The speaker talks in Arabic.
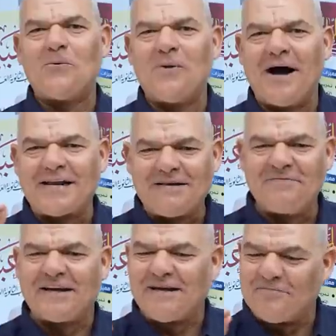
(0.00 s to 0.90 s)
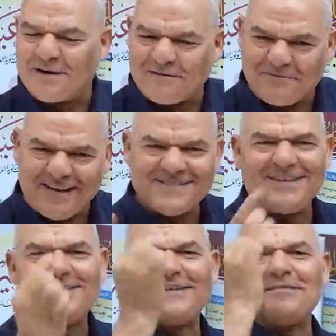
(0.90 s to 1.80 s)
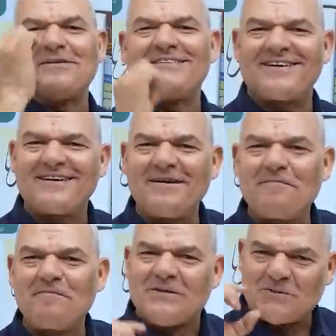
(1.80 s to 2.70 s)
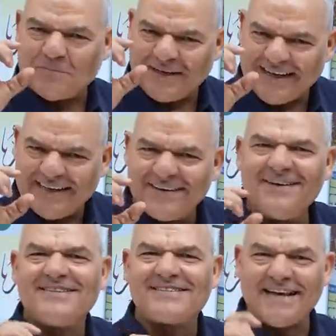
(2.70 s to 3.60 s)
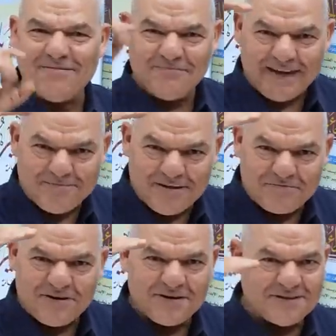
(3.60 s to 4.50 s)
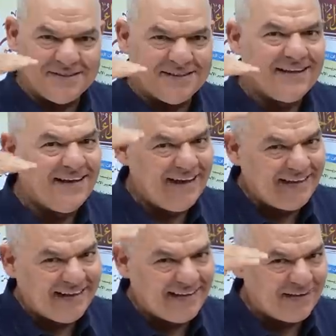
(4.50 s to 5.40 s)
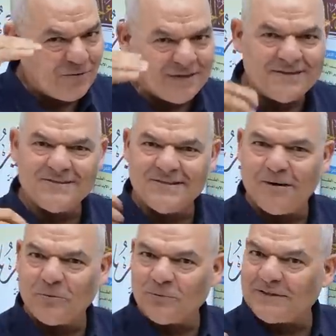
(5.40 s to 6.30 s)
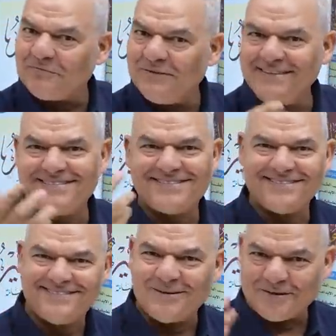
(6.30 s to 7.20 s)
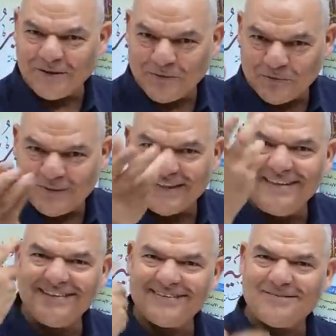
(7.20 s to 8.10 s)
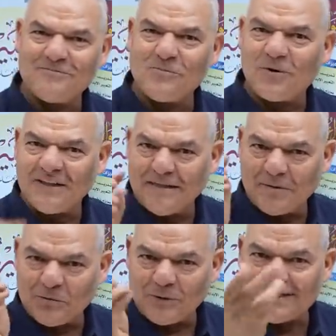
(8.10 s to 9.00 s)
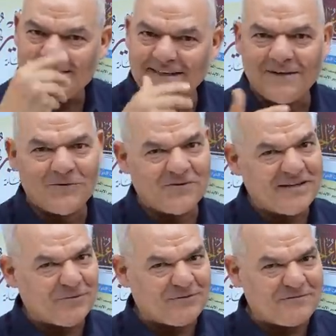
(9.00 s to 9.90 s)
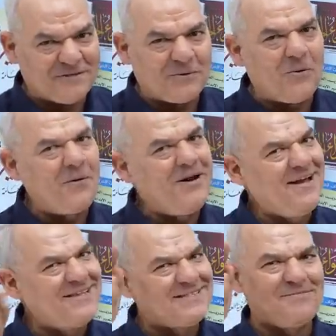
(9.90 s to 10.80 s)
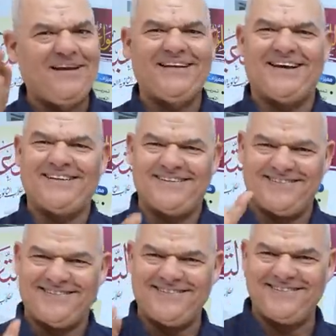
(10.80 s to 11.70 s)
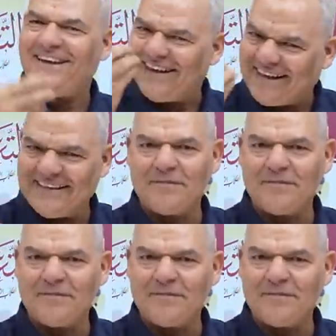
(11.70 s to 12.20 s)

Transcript: وأعرفك المهارة في لحظة طيب الدرجة ثم العلاقات أما أجيب لك فقرتين هل العلاقة هنا زعم وتفنيد رأي ودليل مقدمة ونتيجة ظاهرة وتفسير كل حصة بنحل عليها هكذا